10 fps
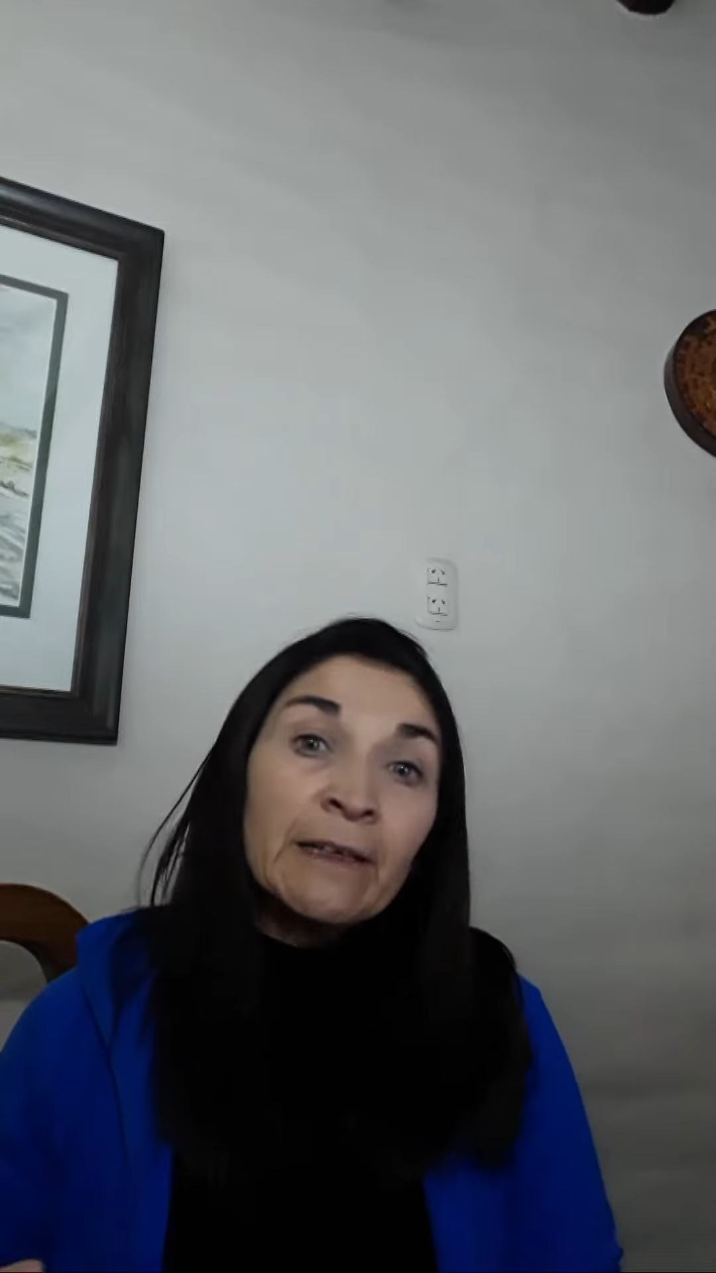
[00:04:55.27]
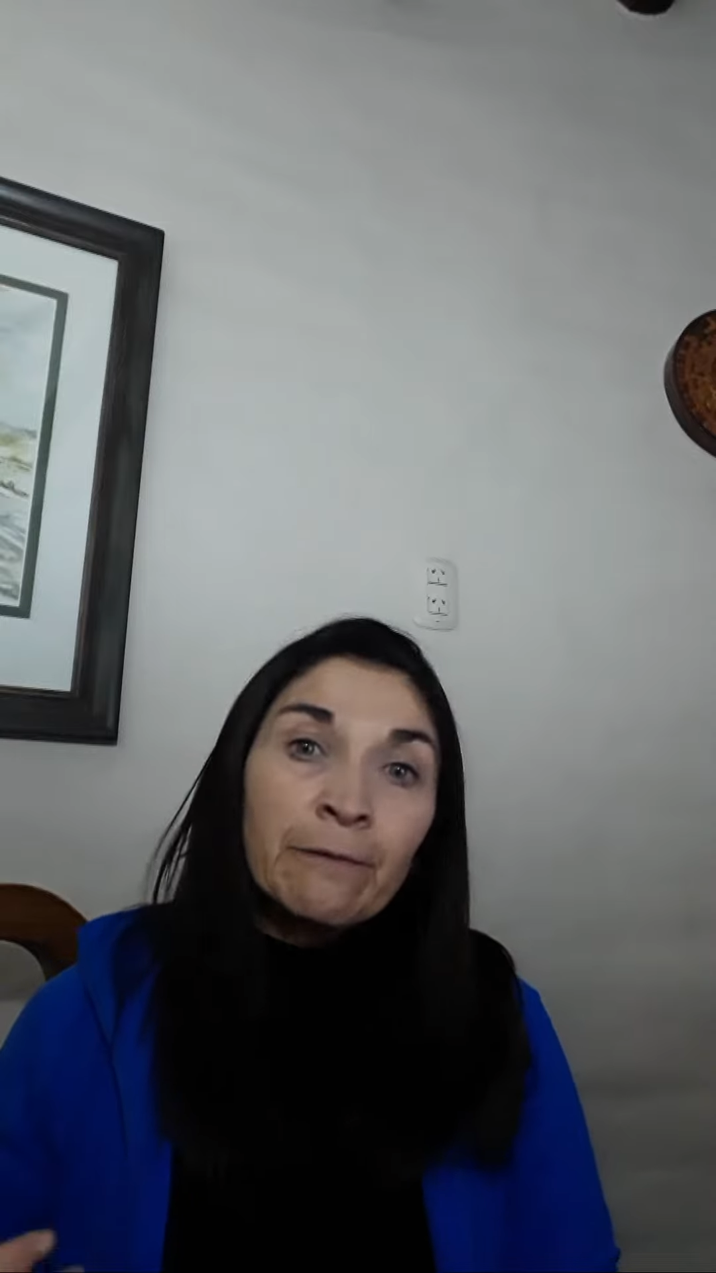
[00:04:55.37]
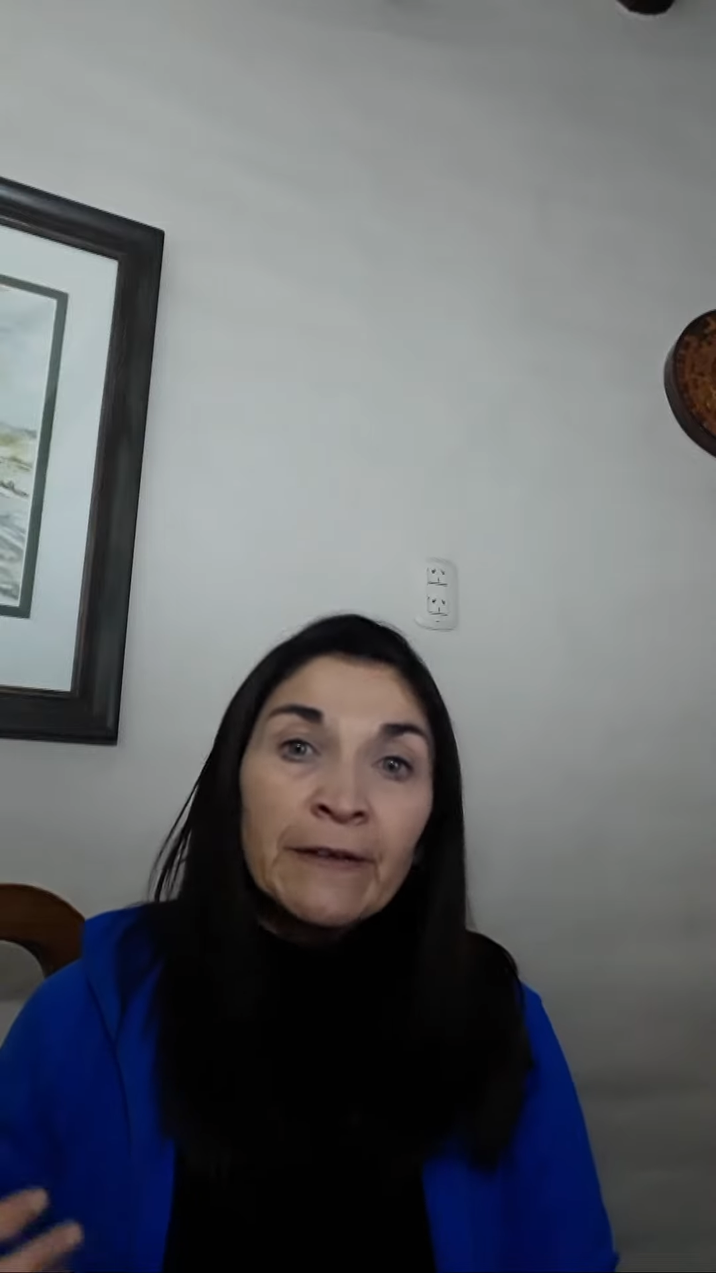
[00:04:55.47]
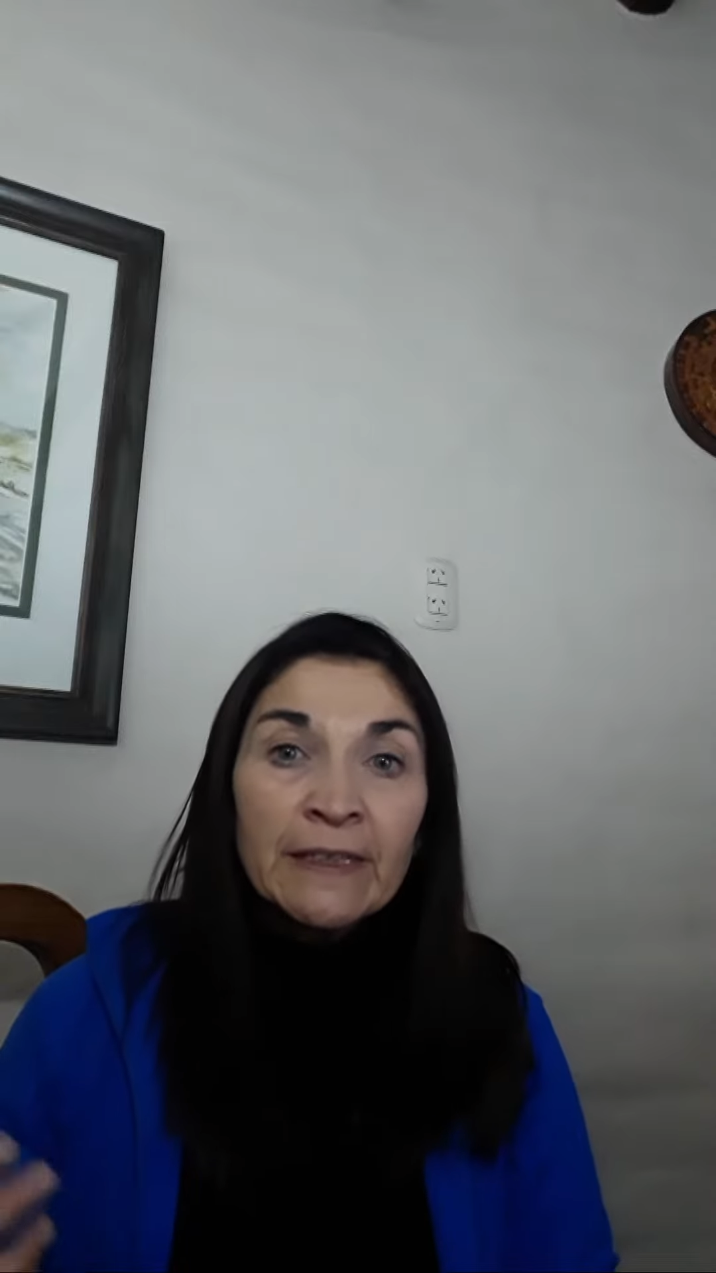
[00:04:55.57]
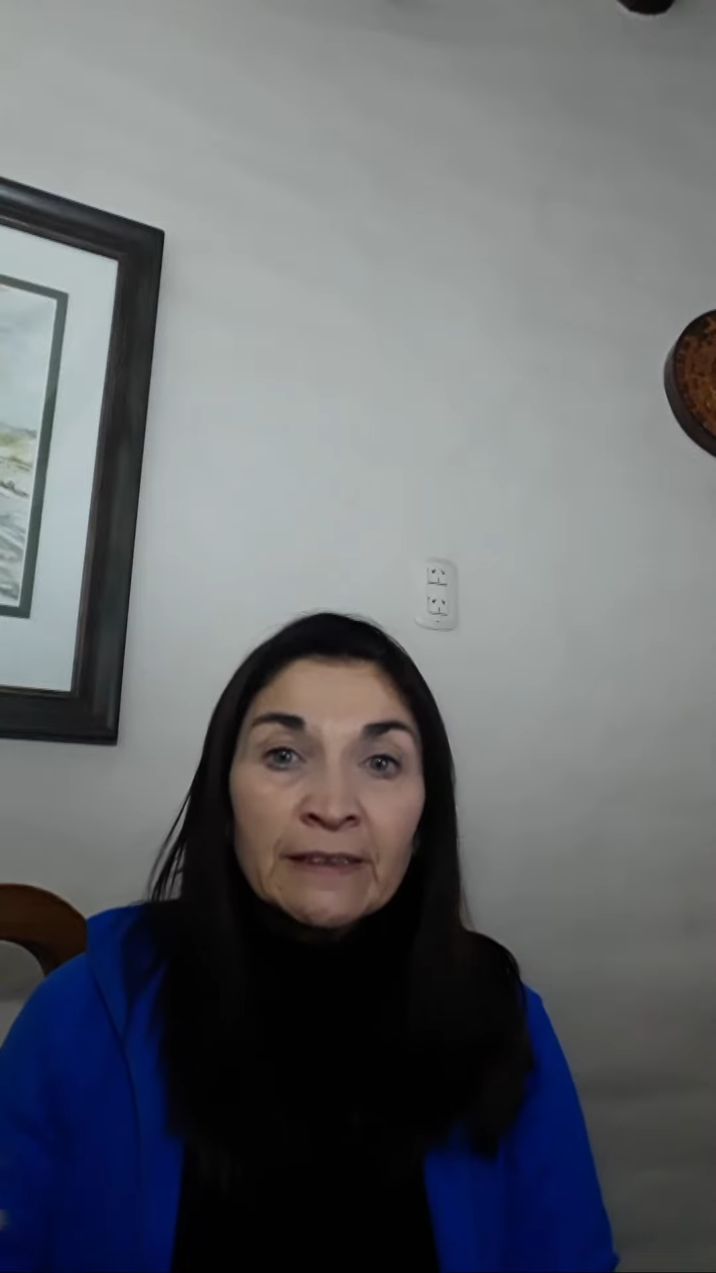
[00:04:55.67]

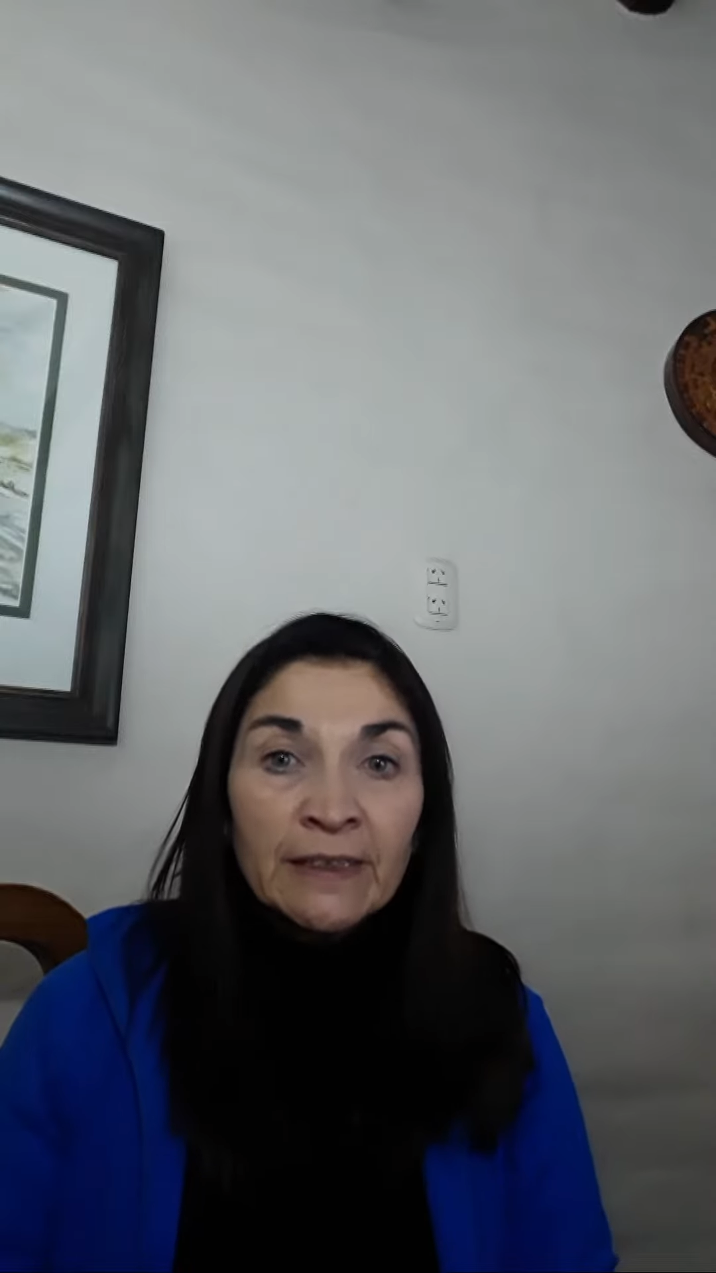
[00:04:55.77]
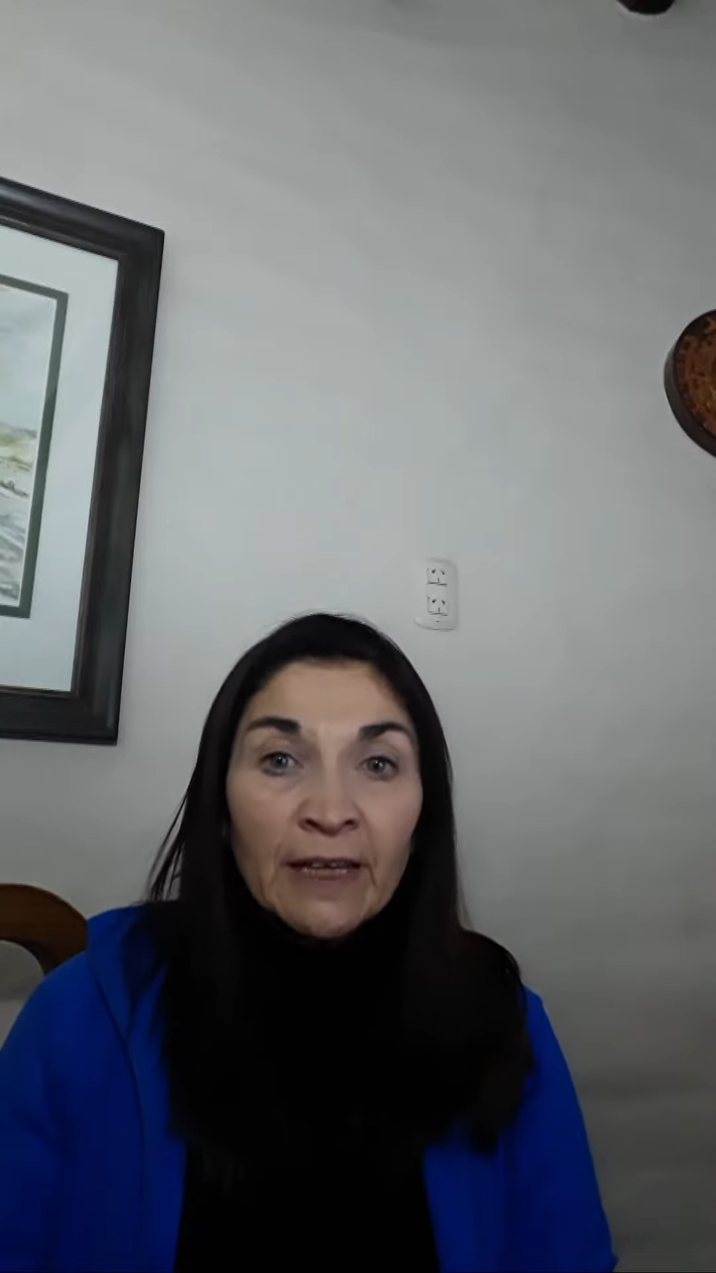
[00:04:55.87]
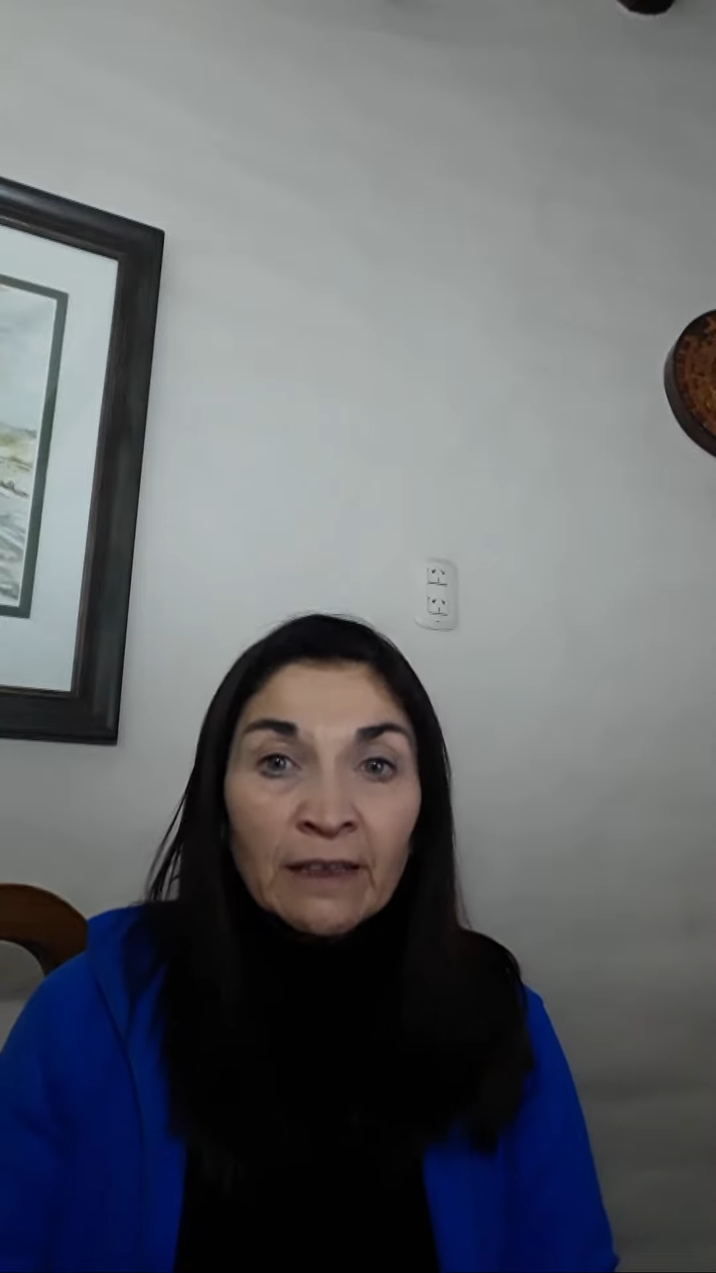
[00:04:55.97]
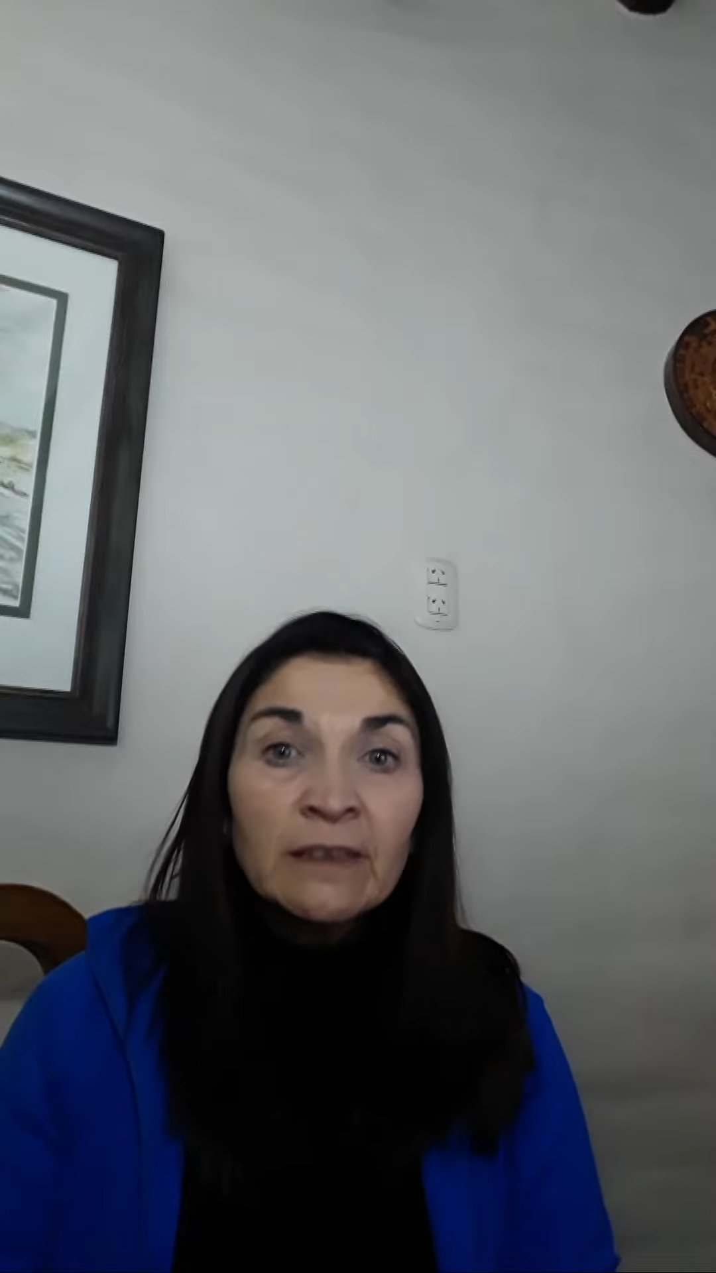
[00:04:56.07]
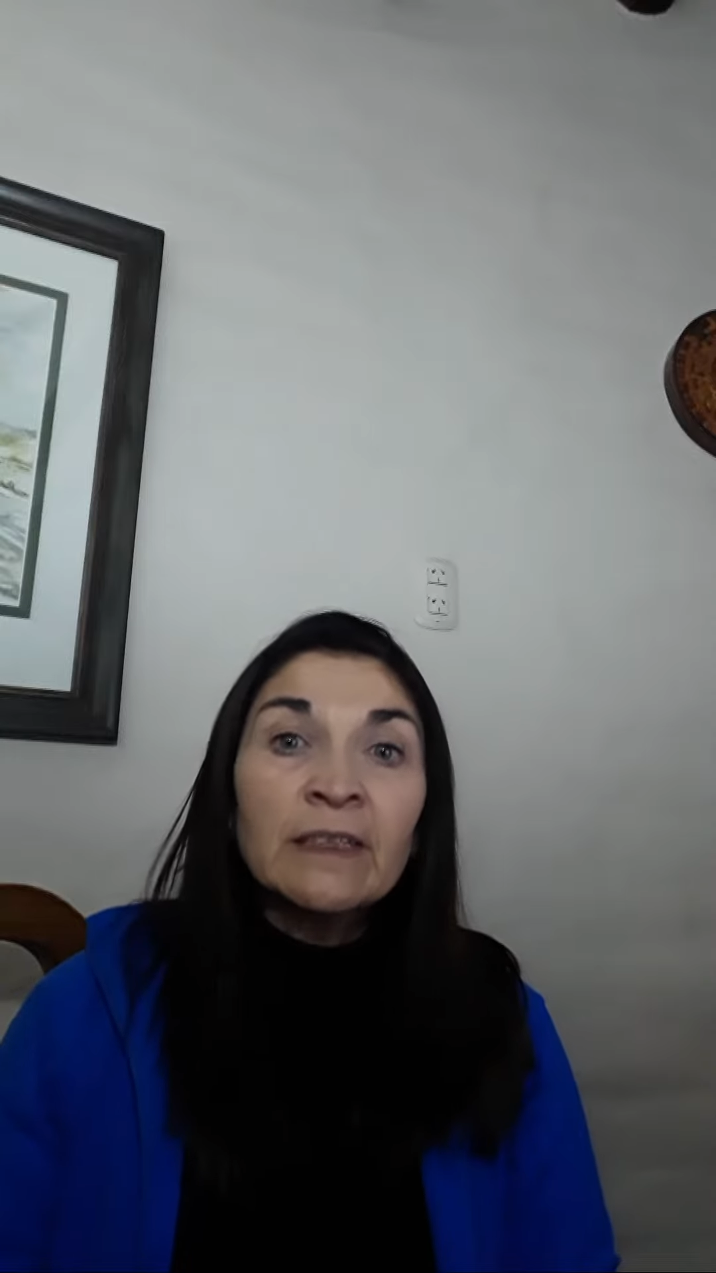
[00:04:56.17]

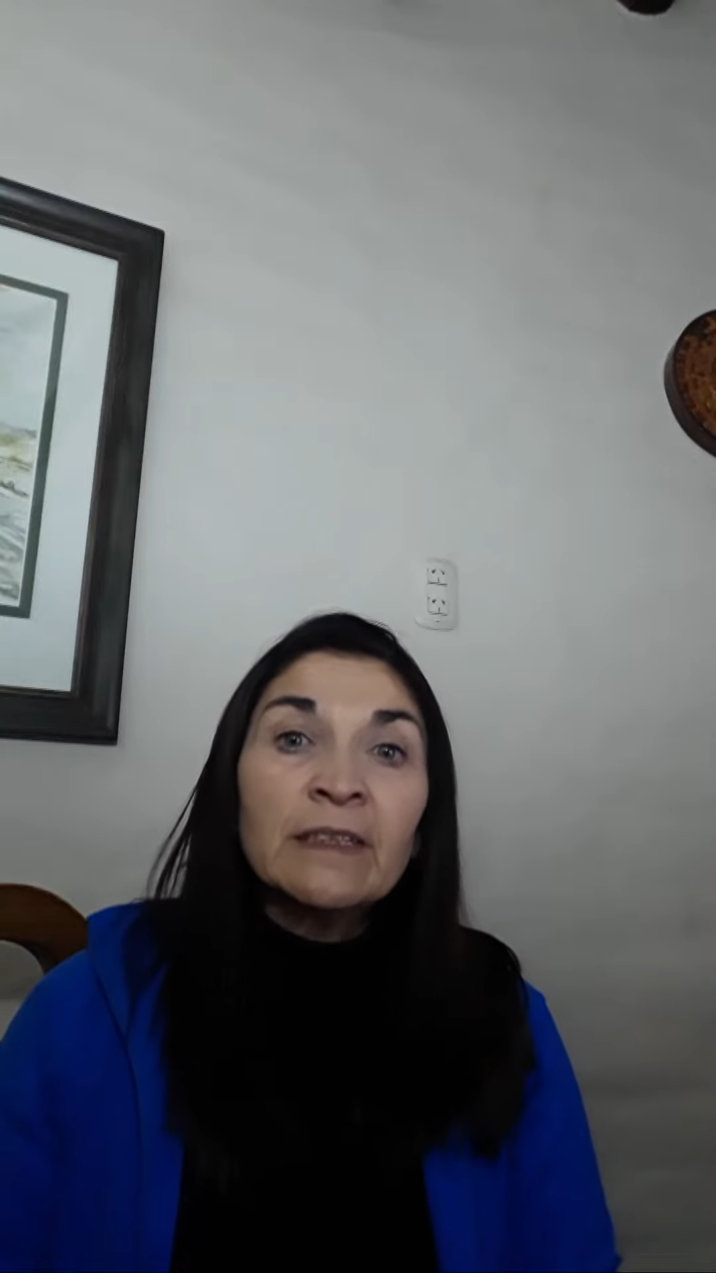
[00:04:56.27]
defensa